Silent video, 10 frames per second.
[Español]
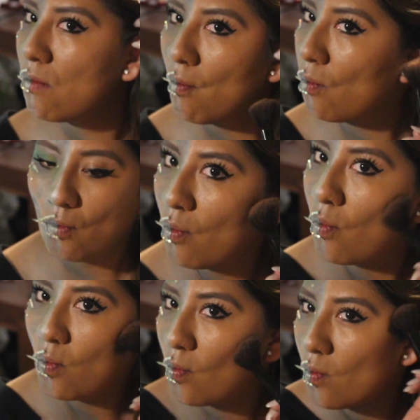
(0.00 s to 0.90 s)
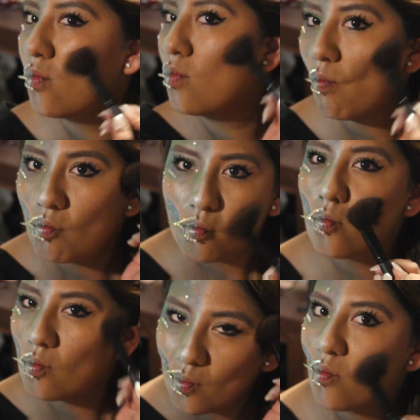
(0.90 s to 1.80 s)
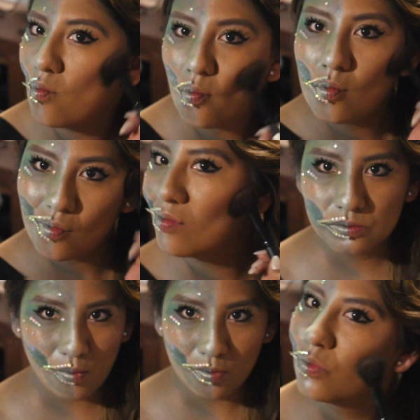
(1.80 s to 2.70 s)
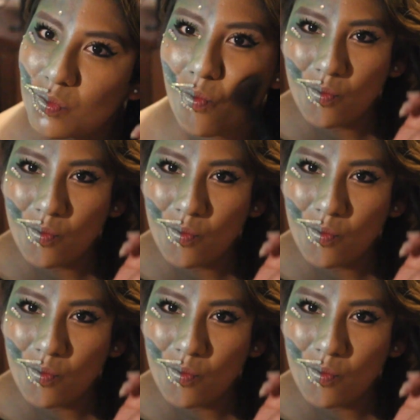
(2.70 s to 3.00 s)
se me viera bien marcado el pómulo, así súper,